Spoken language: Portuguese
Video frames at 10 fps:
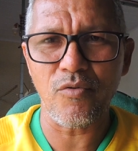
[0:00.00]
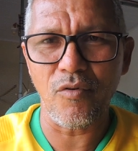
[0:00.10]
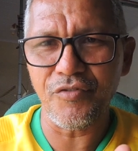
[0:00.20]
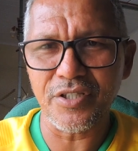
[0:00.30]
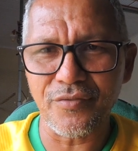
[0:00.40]

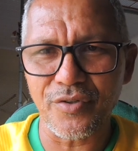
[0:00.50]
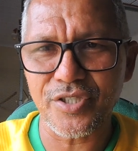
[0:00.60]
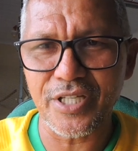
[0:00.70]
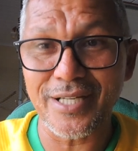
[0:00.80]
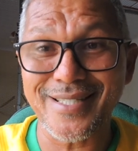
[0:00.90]
convido
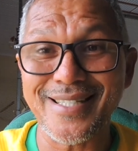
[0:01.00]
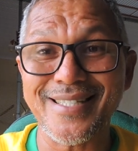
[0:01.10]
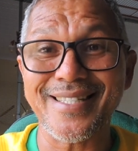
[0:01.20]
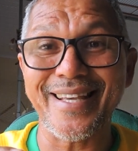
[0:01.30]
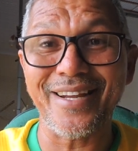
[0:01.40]
você a se
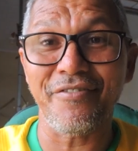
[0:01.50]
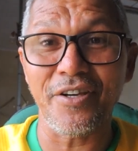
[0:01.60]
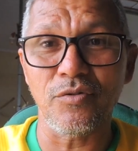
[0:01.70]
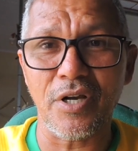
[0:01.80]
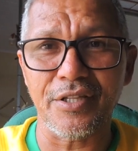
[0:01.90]

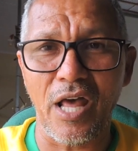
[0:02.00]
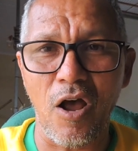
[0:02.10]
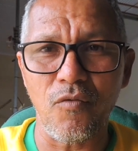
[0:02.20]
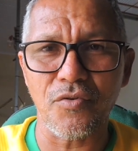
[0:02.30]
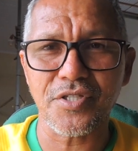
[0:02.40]
inscrever no
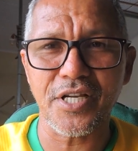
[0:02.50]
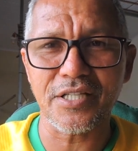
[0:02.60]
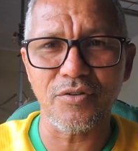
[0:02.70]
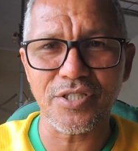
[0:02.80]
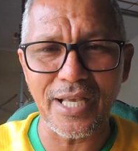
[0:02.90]
canal, você
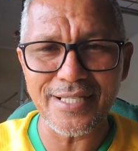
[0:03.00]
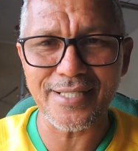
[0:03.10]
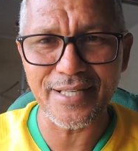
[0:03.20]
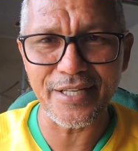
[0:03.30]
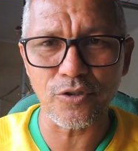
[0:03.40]
que não está
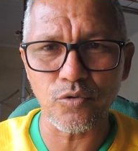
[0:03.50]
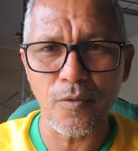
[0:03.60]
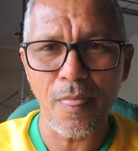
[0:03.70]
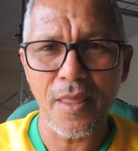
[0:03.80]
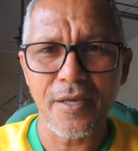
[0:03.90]
inscrito,
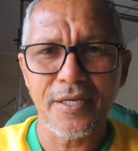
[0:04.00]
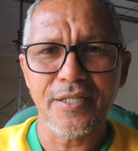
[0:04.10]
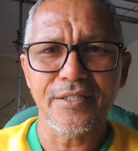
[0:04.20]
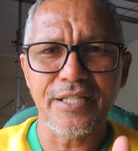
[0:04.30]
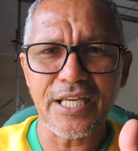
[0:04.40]

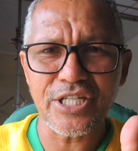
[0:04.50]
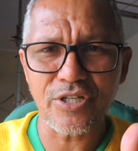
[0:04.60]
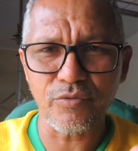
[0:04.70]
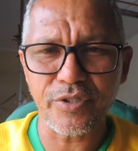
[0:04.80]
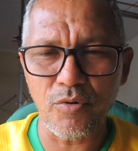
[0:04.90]

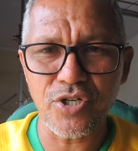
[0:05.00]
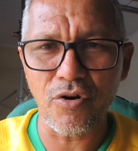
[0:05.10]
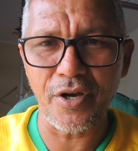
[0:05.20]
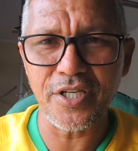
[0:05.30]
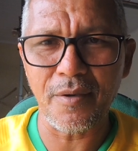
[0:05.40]
deixa o teu
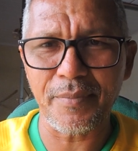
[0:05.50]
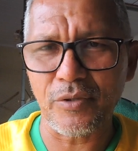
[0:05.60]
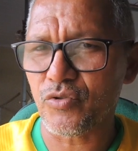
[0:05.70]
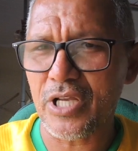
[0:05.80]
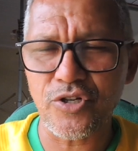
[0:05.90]
joinha para
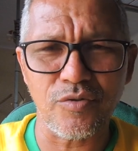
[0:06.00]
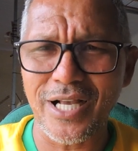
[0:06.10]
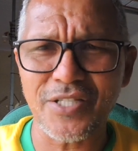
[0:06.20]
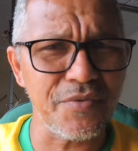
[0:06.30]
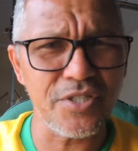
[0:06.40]
nos
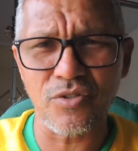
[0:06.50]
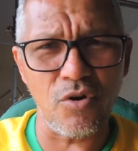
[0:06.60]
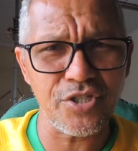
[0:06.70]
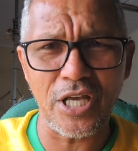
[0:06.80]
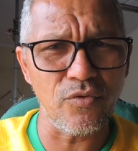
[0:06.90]
ajudar. Se você não
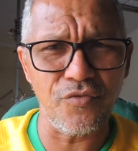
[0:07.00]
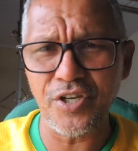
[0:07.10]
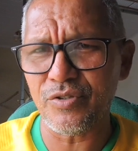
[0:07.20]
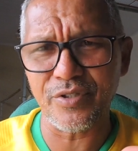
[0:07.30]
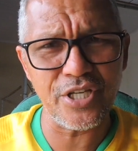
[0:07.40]
gostar do
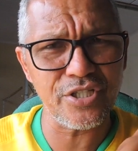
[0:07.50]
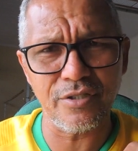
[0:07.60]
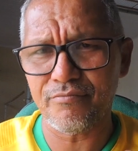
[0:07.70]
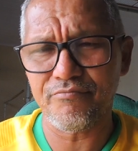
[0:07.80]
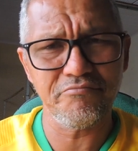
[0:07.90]
vídeo,
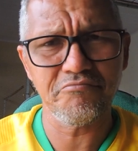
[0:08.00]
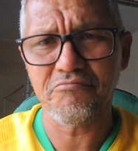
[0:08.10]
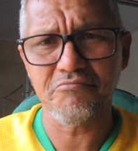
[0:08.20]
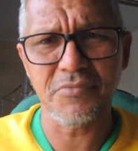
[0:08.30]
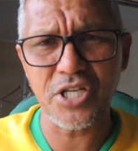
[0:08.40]
deixa
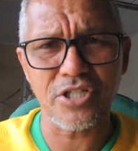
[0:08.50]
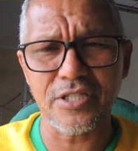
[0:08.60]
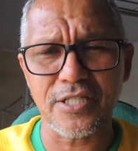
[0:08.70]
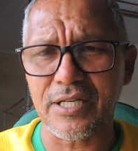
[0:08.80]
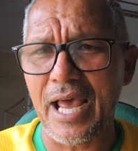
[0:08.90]
deixa
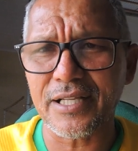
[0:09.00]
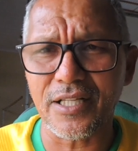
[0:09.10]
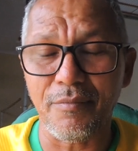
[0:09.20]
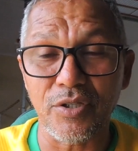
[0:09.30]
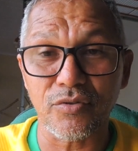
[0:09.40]
dislike
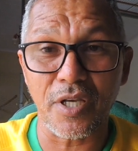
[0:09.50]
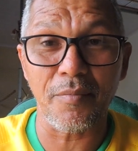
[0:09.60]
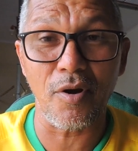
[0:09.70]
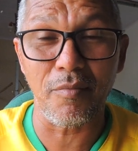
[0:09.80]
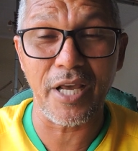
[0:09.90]
também, não tem
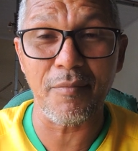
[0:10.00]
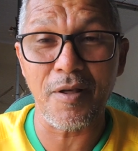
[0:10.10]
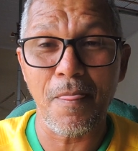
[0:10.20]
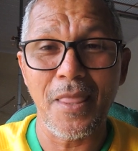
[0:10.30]
problema.